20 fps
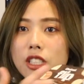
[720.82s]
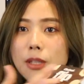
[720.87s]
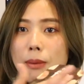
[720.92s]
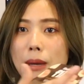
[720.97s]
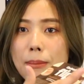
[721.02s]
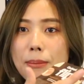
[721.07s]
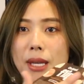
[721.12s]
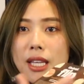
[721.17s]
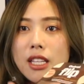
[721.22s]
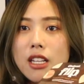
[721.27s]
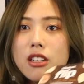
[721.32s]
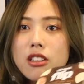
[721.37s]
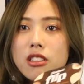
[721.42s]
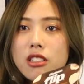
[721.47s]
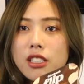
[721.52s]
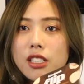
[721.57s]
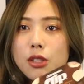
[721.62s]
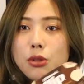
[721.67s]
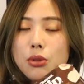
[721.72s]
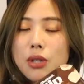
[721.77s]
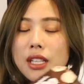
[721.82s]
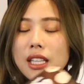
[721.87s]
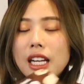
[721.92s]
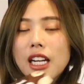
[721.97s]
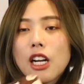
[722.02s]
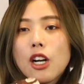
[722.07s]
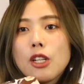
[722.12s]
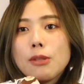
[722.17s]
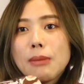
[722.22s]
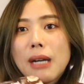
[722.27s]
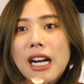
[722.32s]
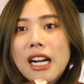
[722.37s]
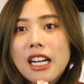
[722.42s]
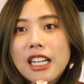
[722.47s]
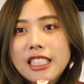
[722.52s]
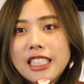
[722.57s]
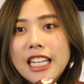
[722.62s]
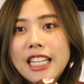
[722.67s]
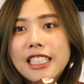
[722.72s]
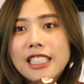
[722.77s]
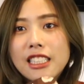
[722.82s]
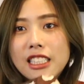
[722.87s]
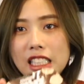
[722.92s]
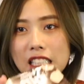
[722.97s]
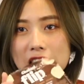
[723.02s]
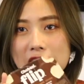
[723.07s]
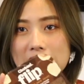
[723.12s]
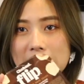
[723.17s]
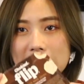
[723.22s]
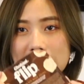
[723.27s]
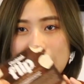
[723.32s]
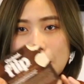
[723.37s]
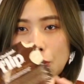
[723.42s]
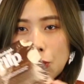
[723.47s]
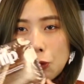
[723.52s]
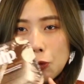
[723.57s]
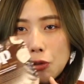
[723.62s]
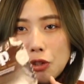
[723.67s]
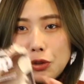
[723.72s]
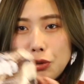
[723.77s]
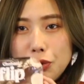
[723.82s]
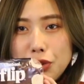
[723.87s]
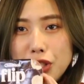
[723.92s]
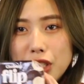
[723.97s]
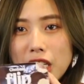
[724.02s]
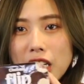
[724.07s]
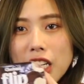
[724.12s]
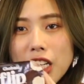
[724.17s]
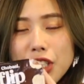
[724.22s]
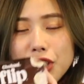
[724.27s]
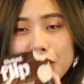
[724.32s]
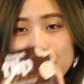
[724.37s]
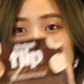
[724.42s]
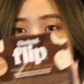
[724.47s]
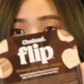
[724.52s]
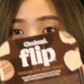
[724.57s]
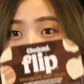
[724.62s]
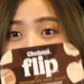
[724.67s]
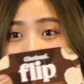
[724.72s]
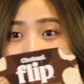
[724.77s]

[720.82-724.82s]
这半边呢是一个酸奶，然后你把它合在一起的一个系列，我觉得就是这个口